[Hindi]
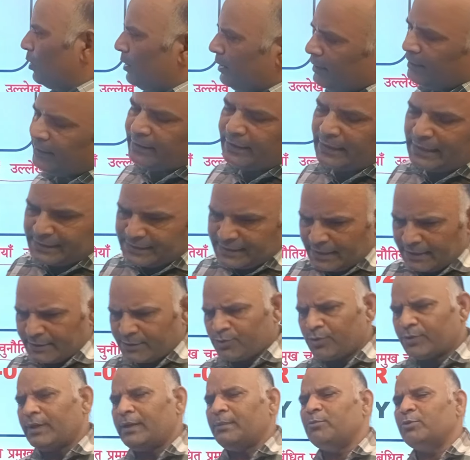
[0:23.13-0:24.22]
उल्लेख कीजिए
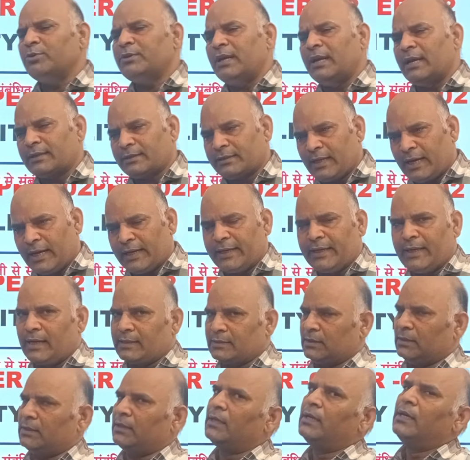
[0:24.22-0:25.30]
क्योंकि मुझे लगता है कि यहाँ
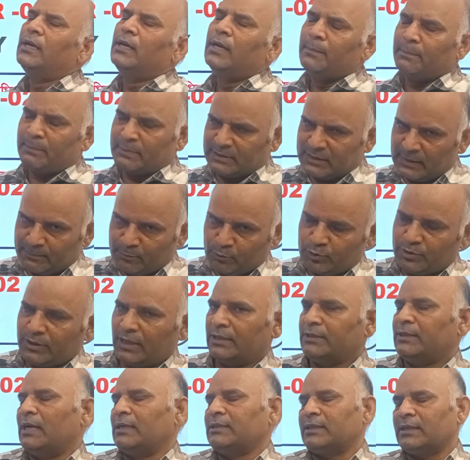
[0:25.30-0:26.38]
से प्रश्न पूछा
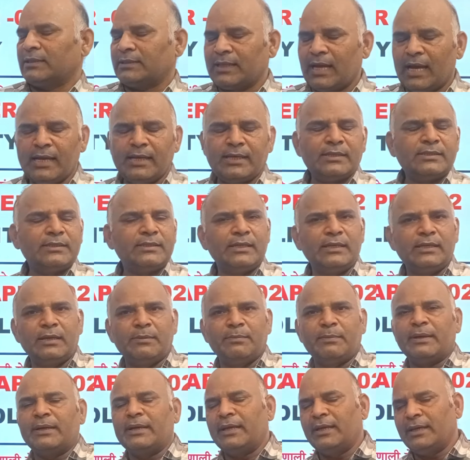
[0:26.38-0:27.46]
जा सकता है इसीलिए
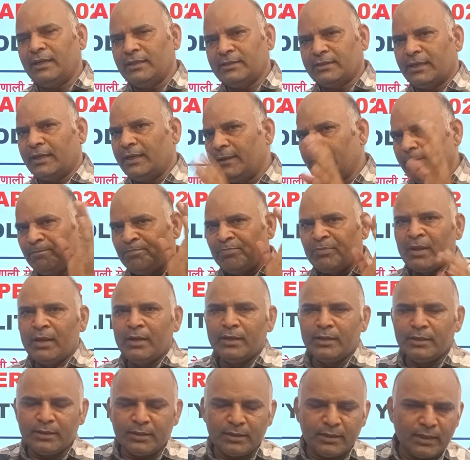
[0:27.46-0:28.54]
मैंने इसे
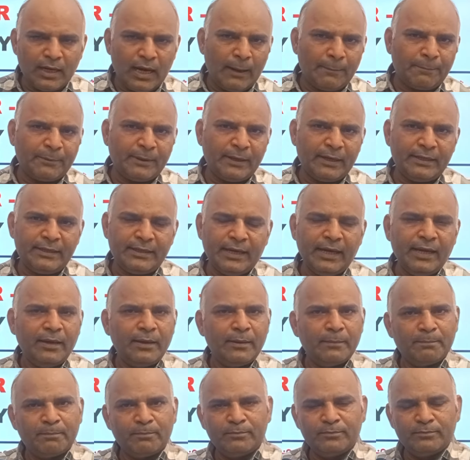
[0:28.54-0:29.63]
आपके लिए
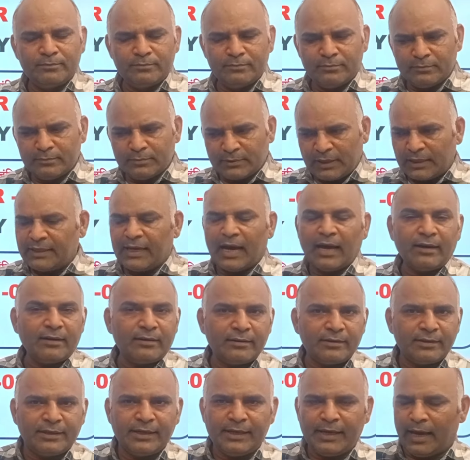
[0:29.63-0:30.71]
तैयार
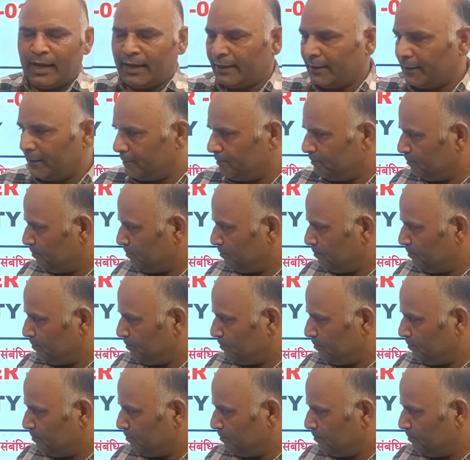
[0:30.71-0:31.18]
किया है